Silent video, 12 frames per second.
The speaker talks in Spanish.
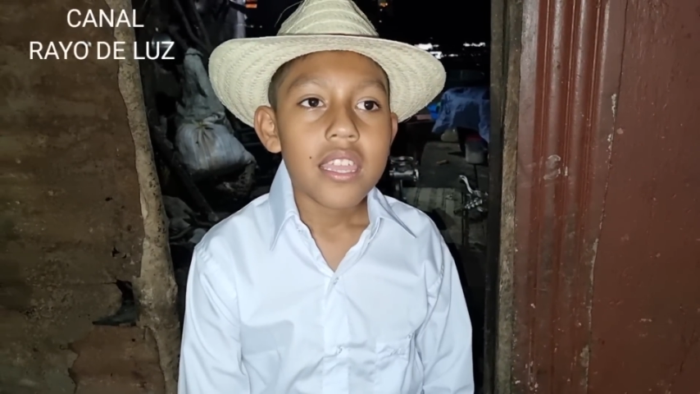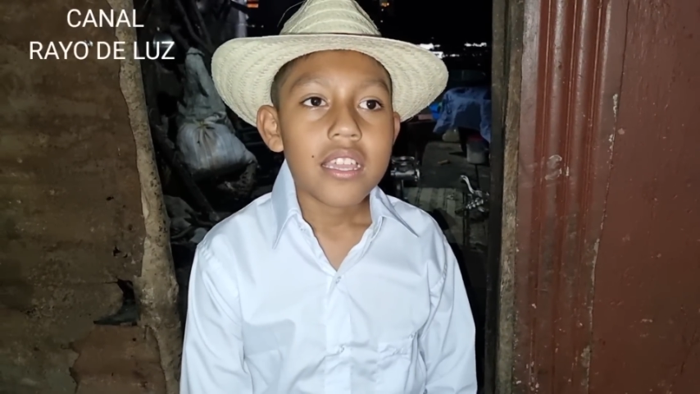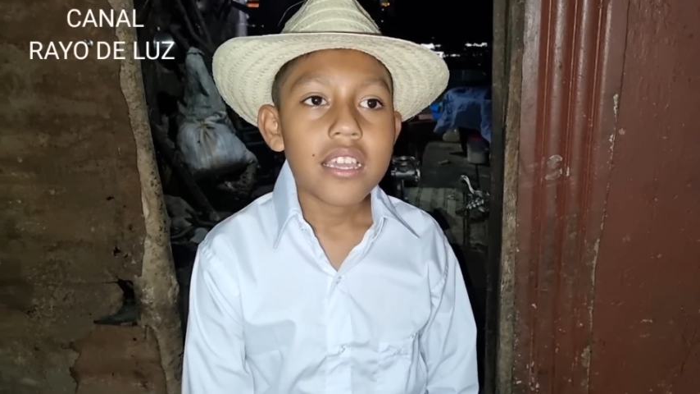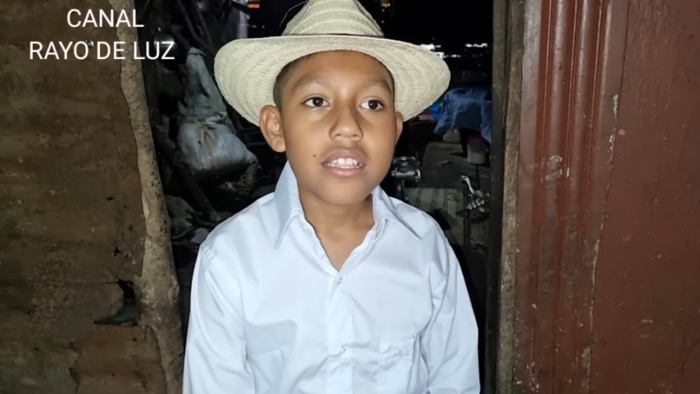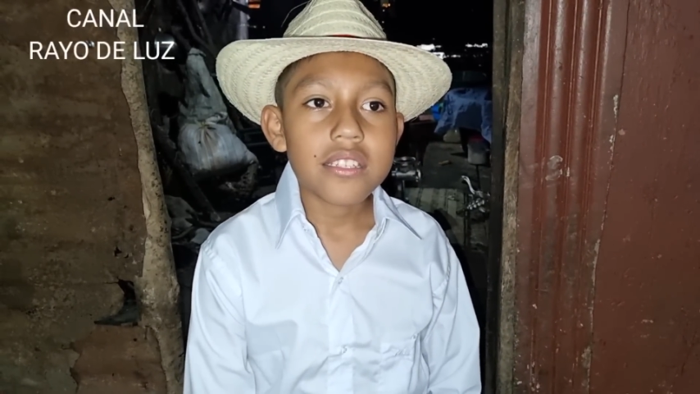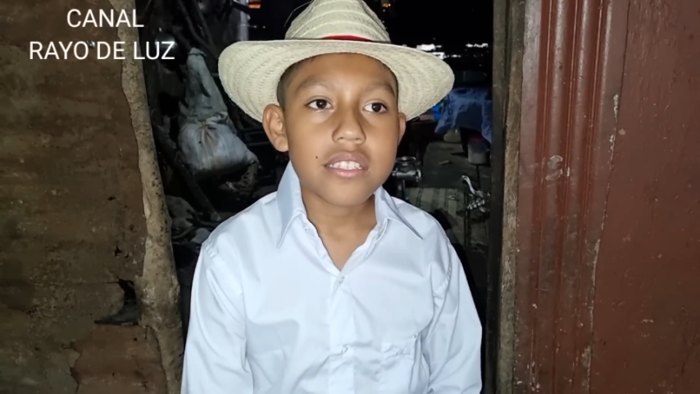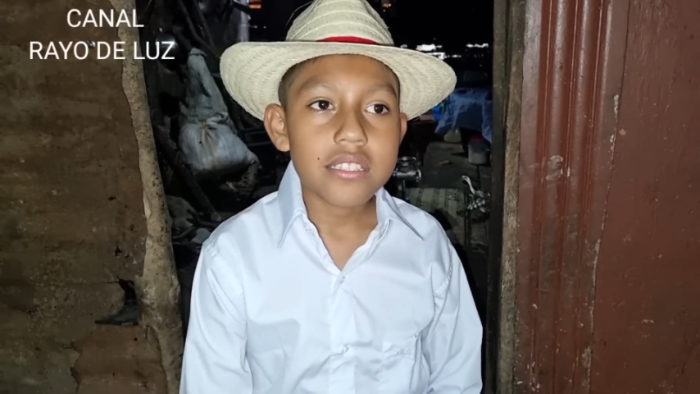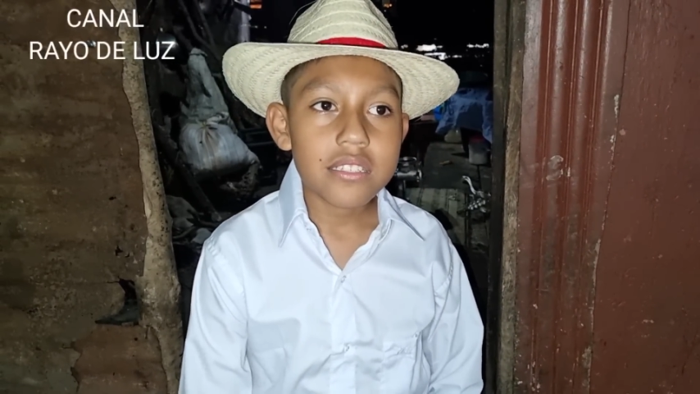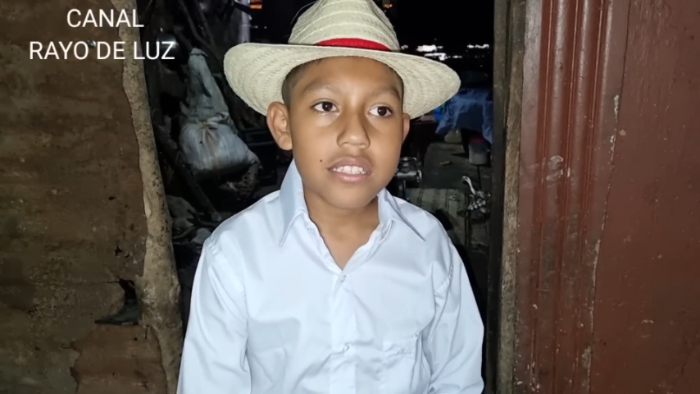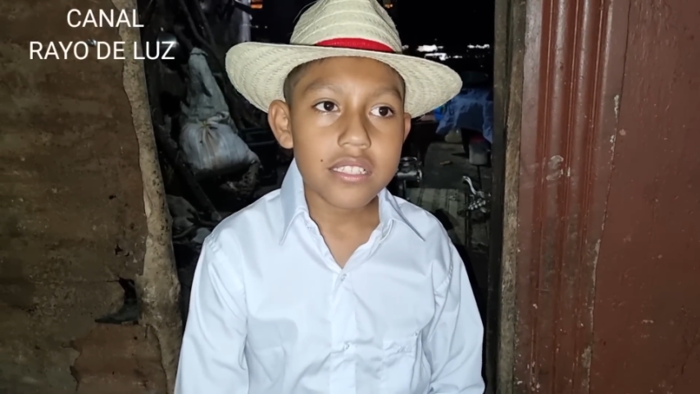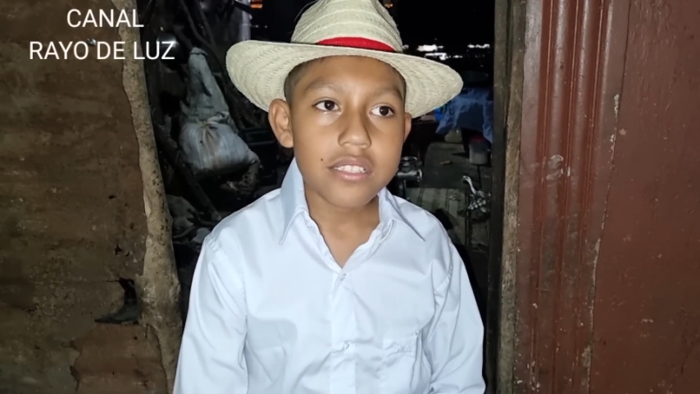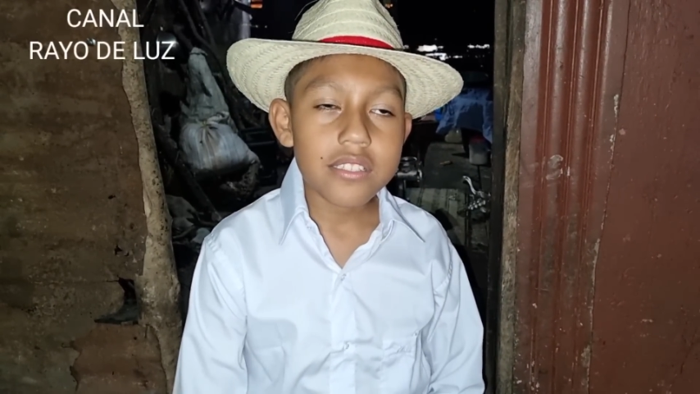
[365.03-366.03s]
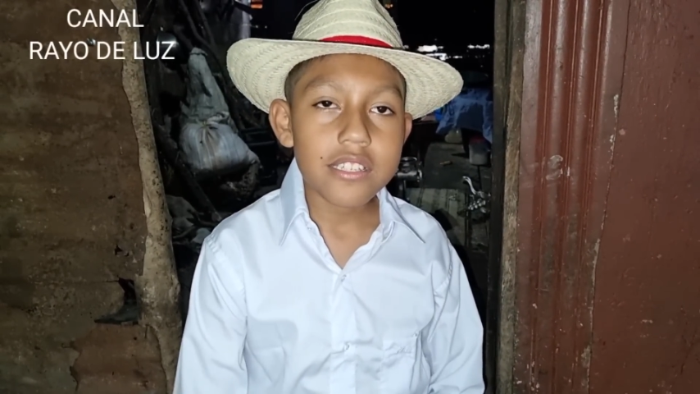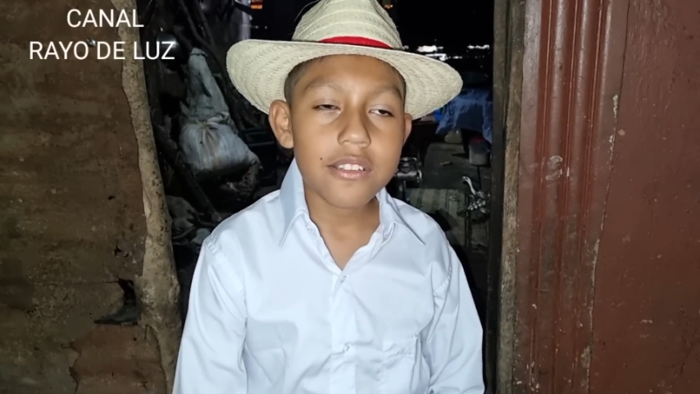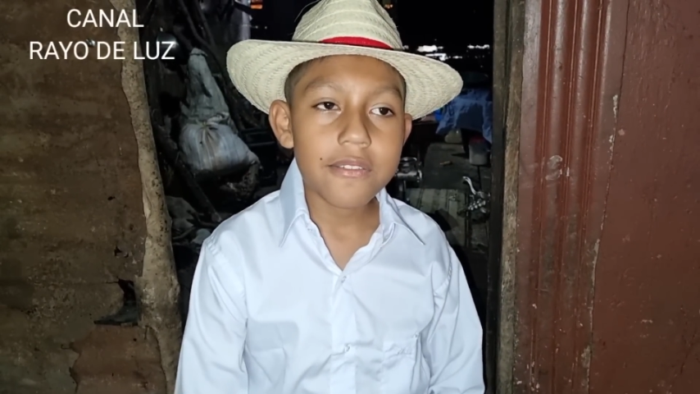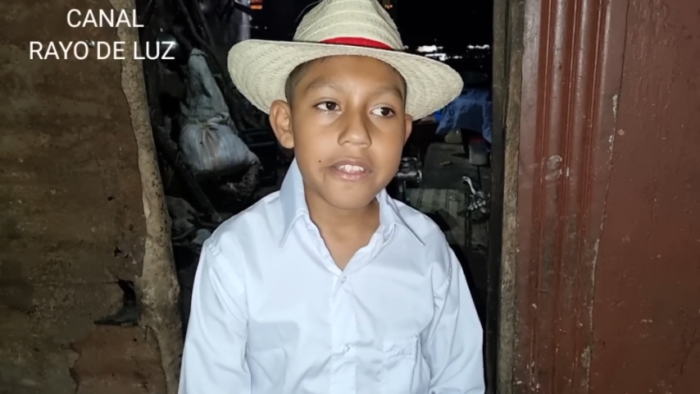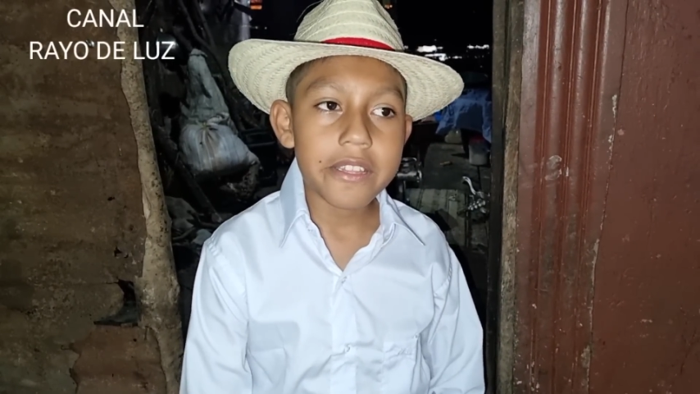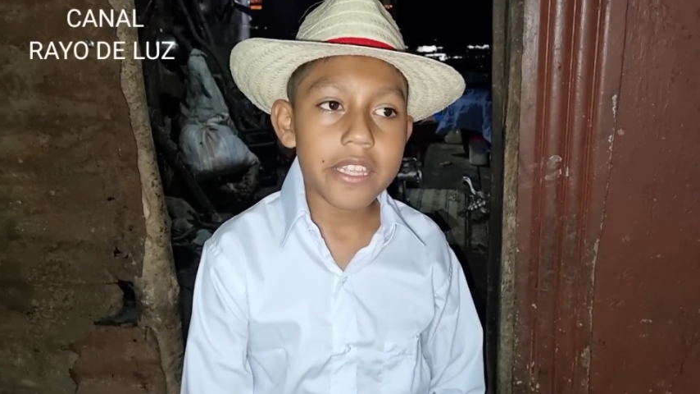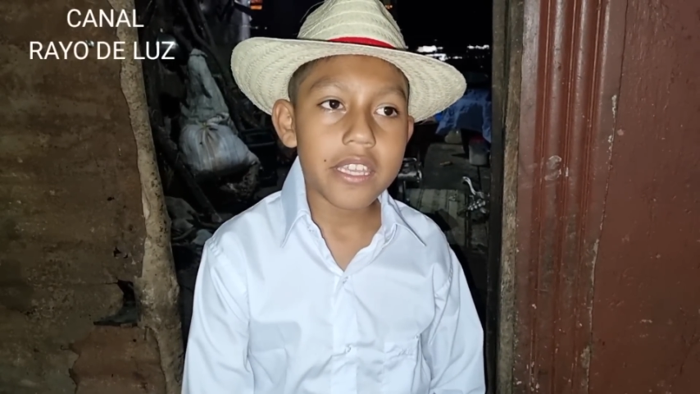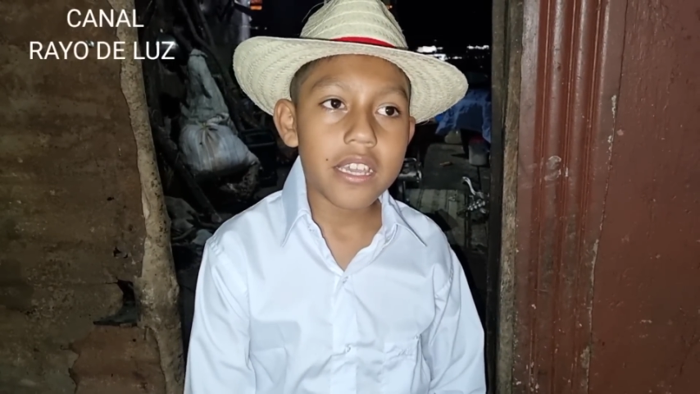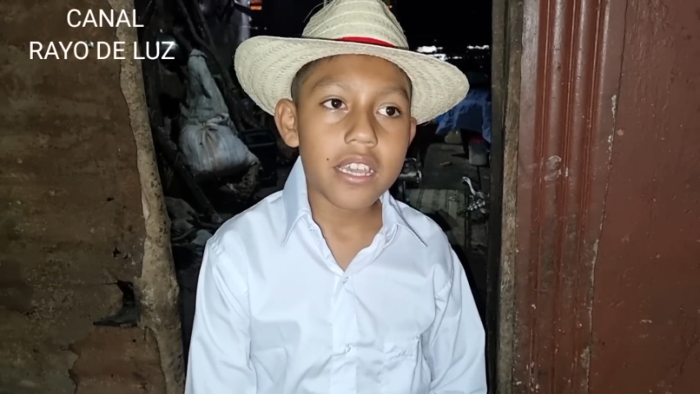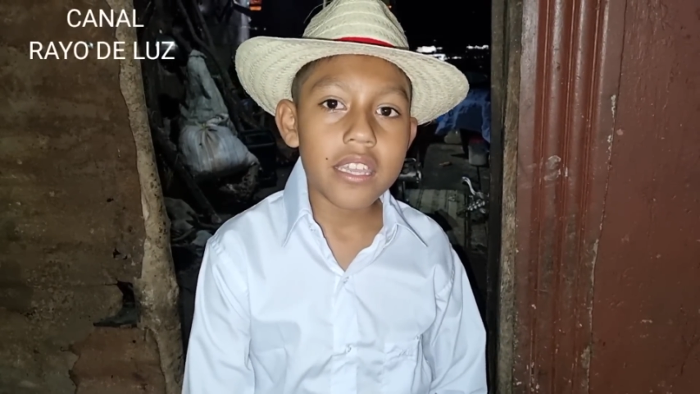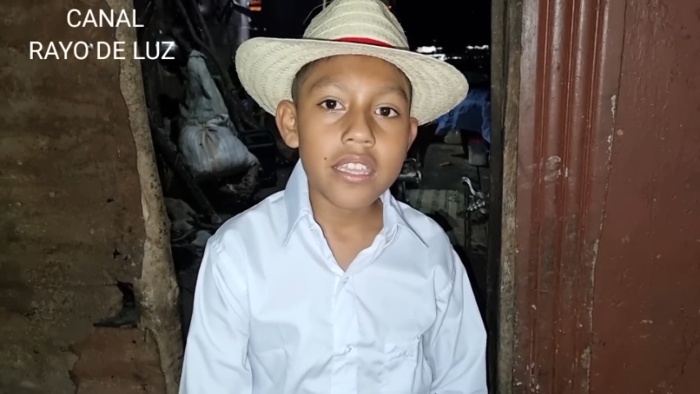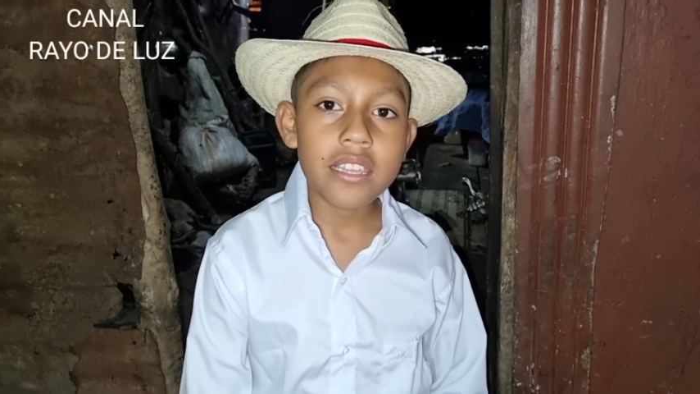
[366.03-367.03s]
que Diosito lindo se lo
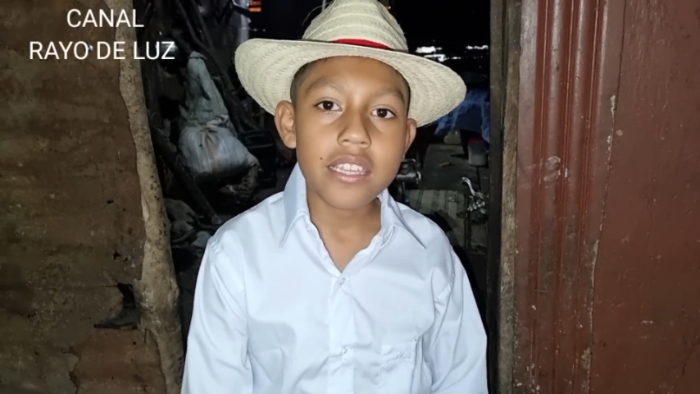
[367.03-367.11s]
bendiga y